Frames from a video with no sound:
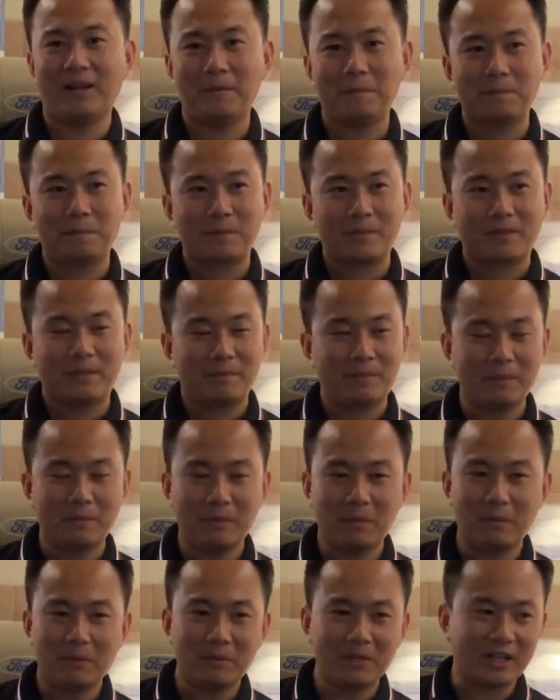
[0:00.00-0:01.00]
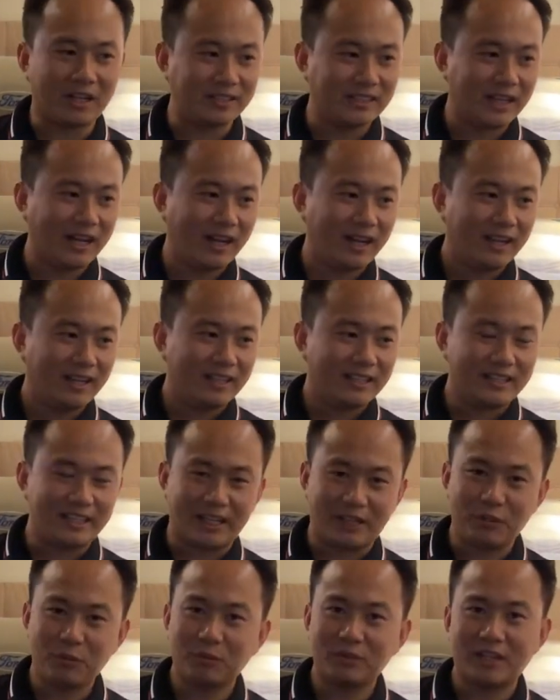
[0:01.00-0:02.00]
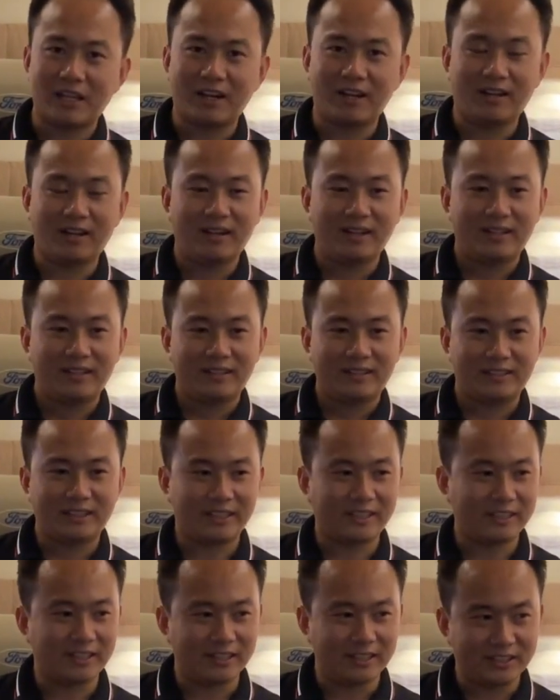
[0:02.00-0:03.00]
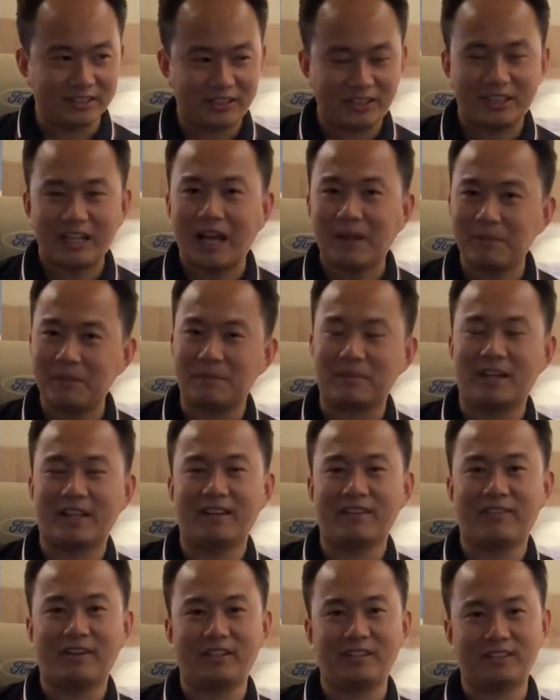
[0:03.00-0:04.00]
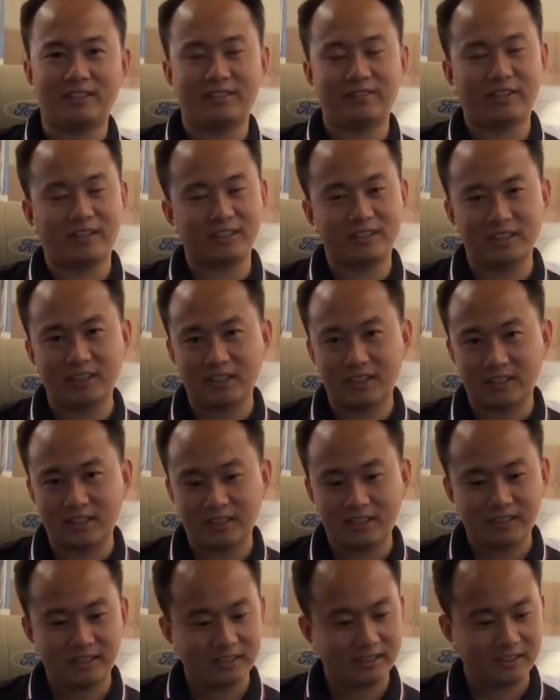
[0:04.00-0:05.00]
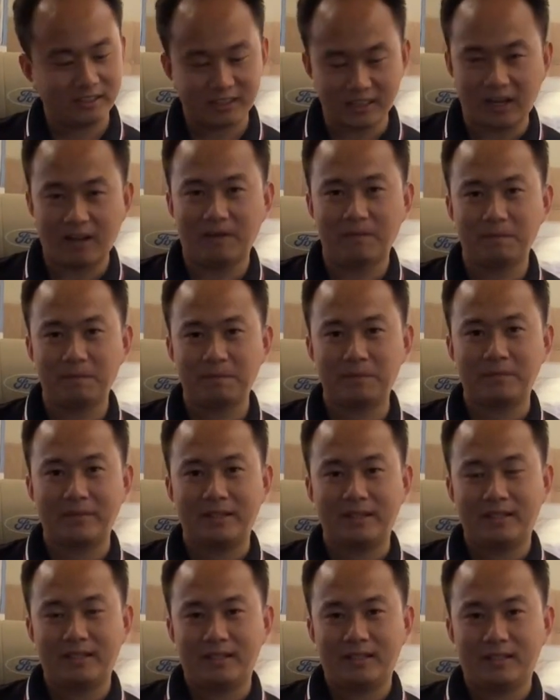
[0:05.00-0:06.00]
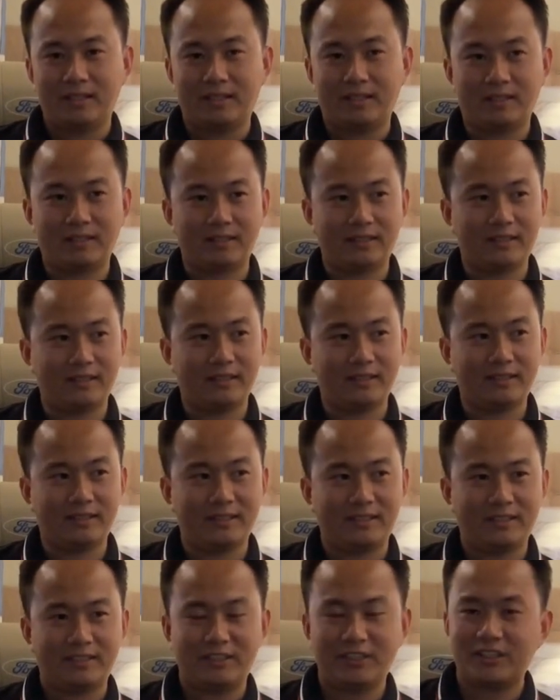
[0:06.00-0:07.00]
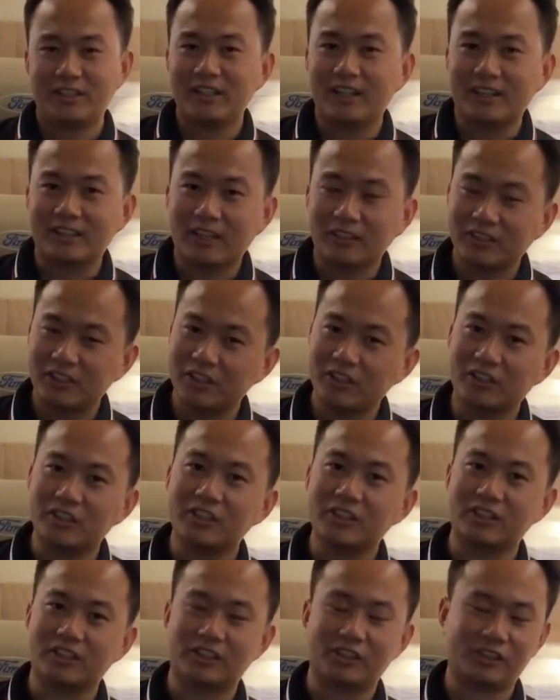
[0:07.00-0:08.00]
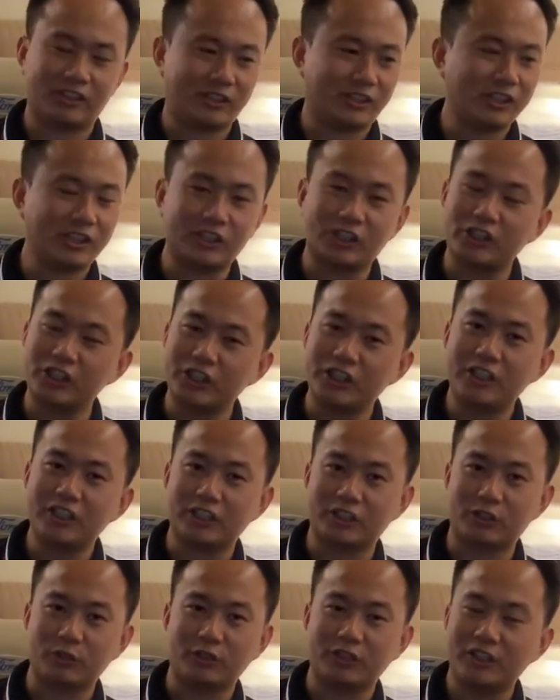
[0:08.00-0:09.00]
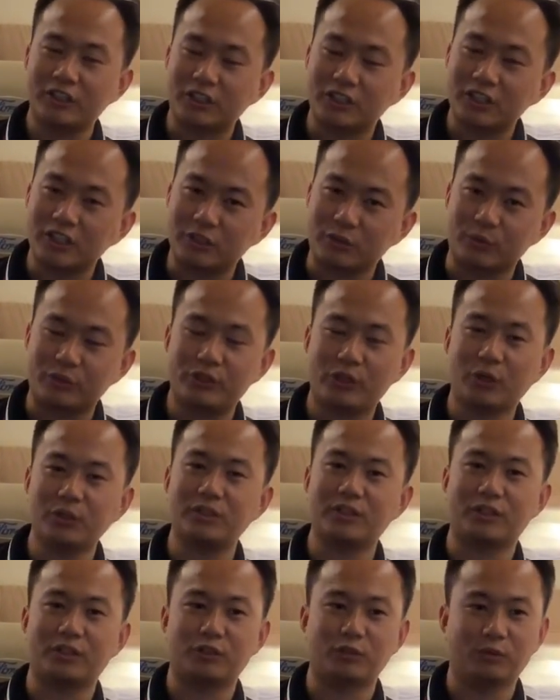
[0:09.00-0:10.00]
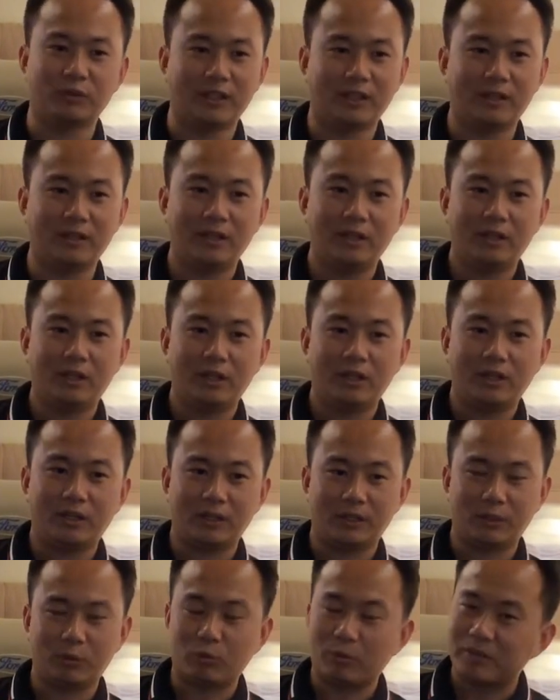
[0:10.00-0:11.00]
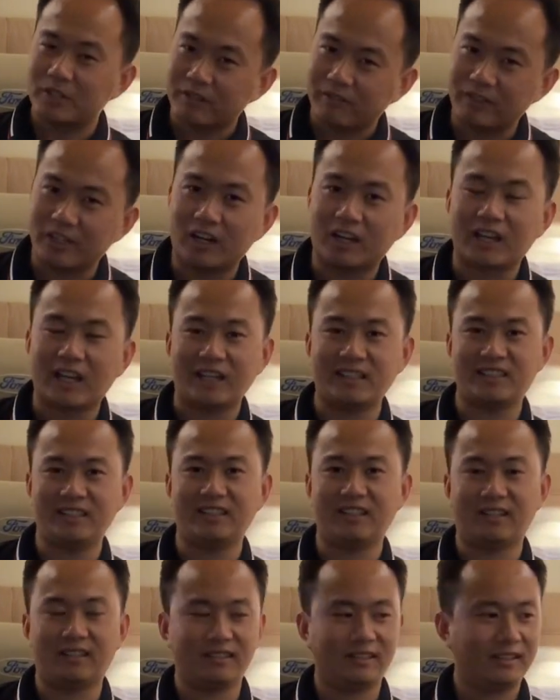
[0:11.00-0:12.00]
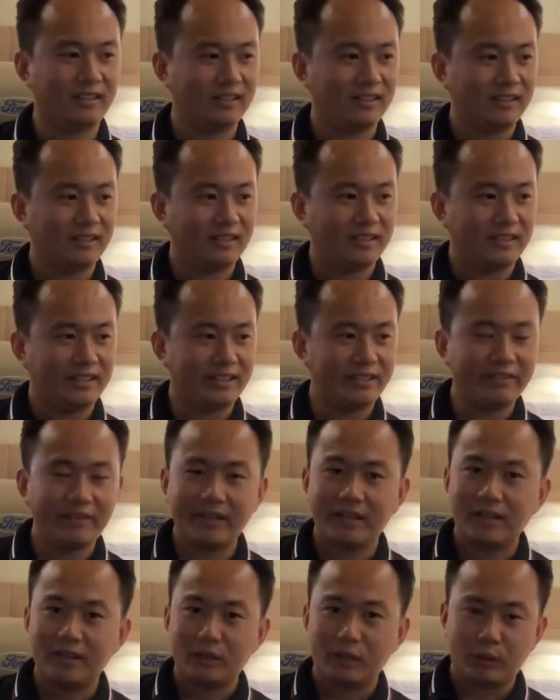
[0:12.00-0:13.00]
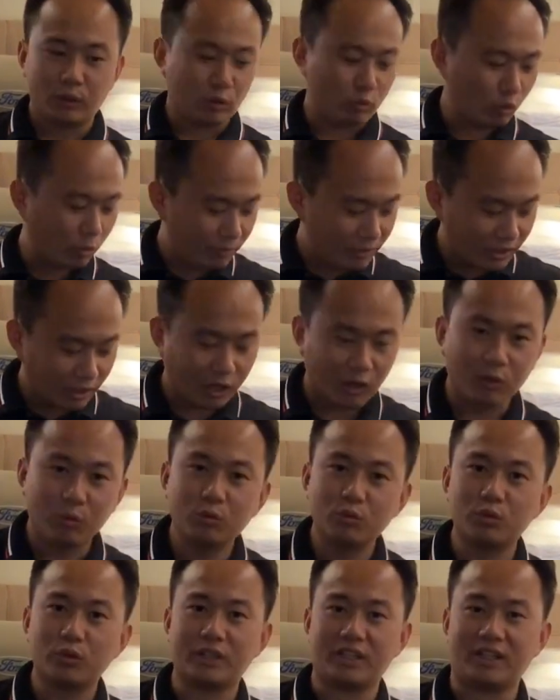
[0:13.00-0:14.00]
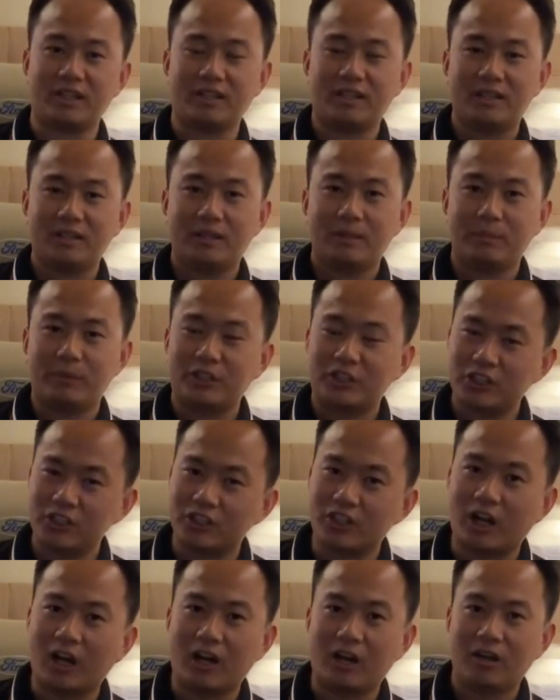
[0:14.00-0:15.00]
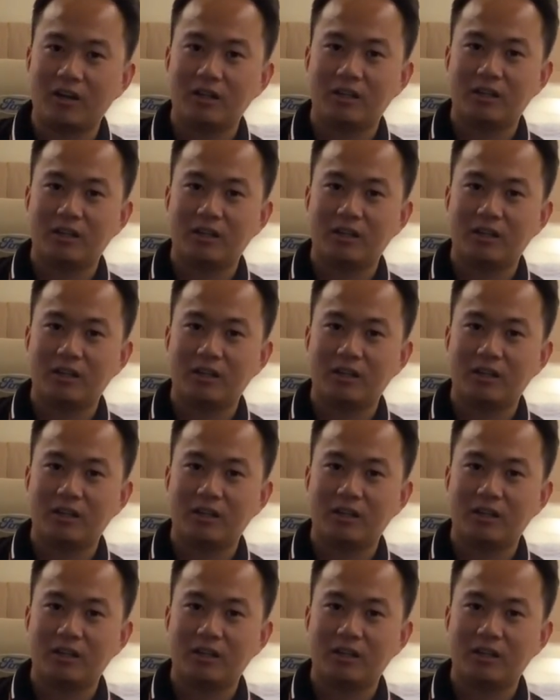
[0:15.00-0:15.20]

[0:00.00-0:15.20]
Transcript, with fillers: 了，被某某厂家也用在了这个其他品牌的房房车上。呃，其实呢，当听到这个这个声音的时候，听到这个种消息的时候呢，呃，我们是非常开心的，因为我们的航空座椅被市场